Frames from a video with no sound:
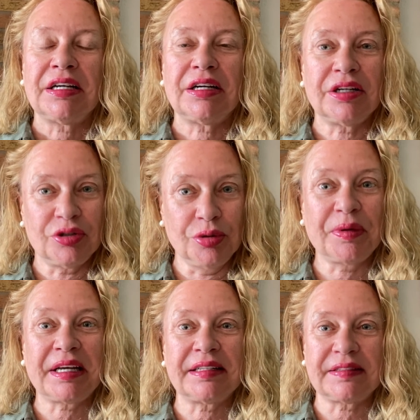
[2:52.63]
Äh,
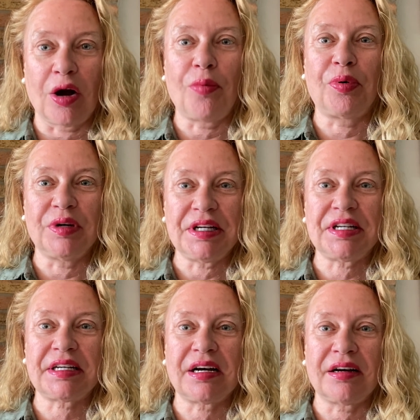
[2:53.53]
übrigens auch
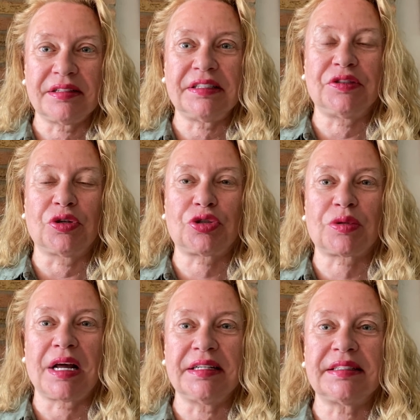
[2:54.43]
Politiker, nicht nur
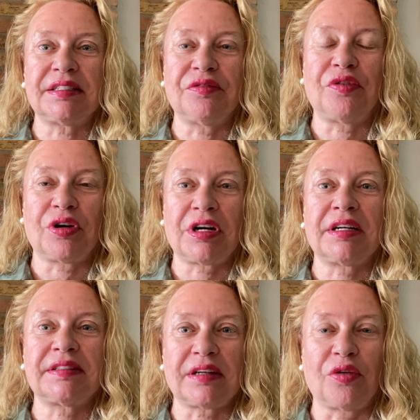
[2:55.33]
Journalisten fordern das,